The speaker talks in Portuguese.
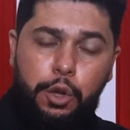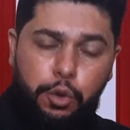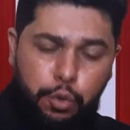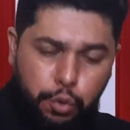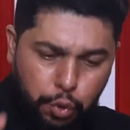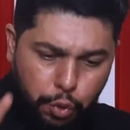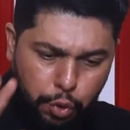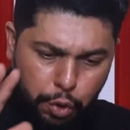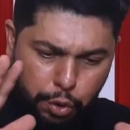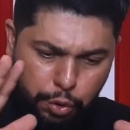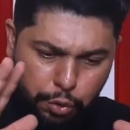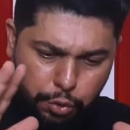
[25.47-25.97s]

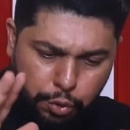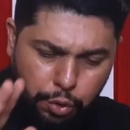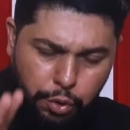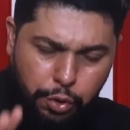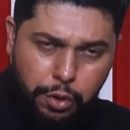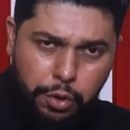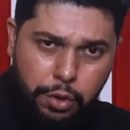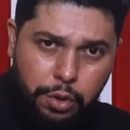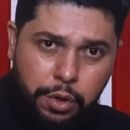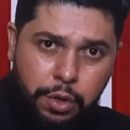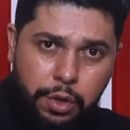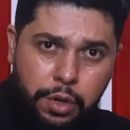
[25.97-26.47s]

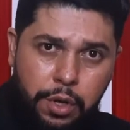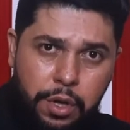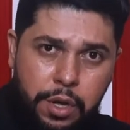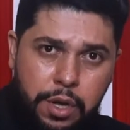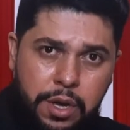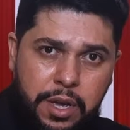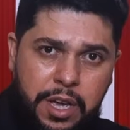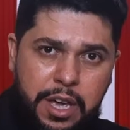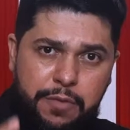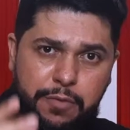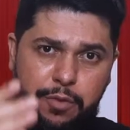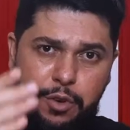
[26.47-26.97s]
Tudo
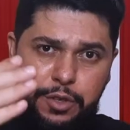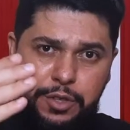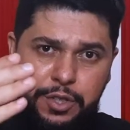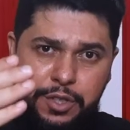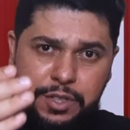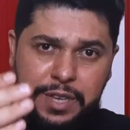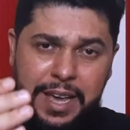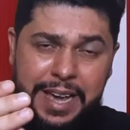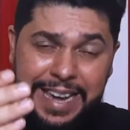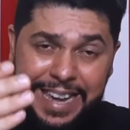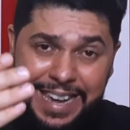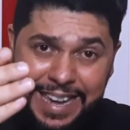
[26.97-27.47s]
que
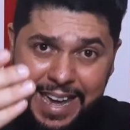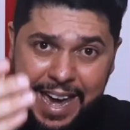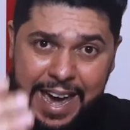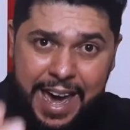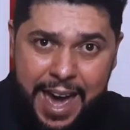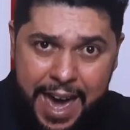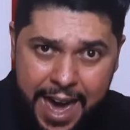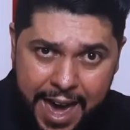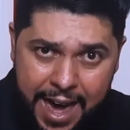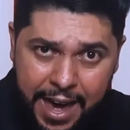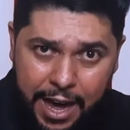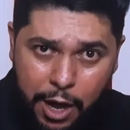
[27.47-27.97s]
você
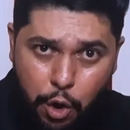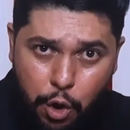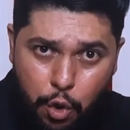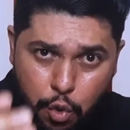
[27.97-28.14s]
quer